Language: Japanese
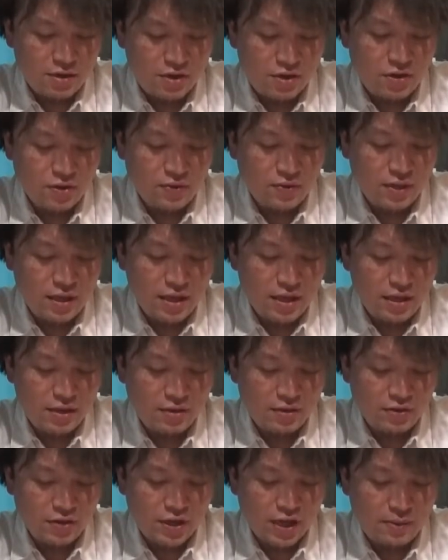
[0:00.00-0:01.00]
去
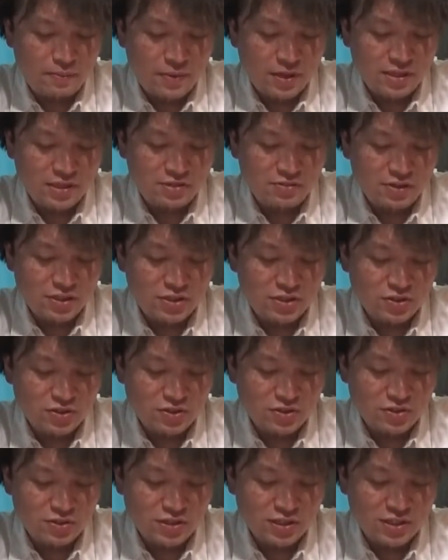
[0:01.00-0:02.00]
年の田町は
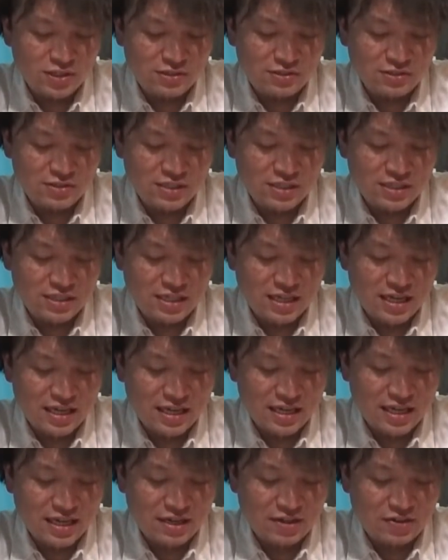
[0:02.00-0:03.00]
ちょっとしくじった
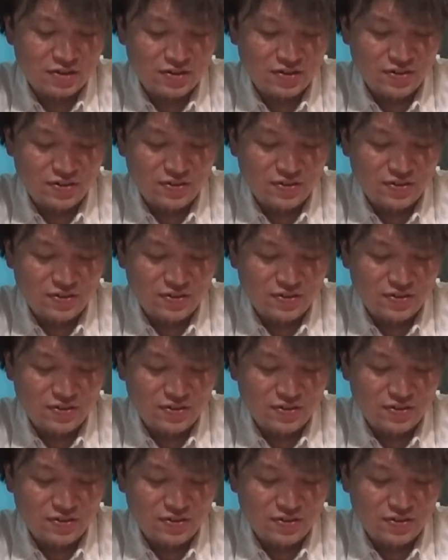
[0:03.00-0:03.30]
なと。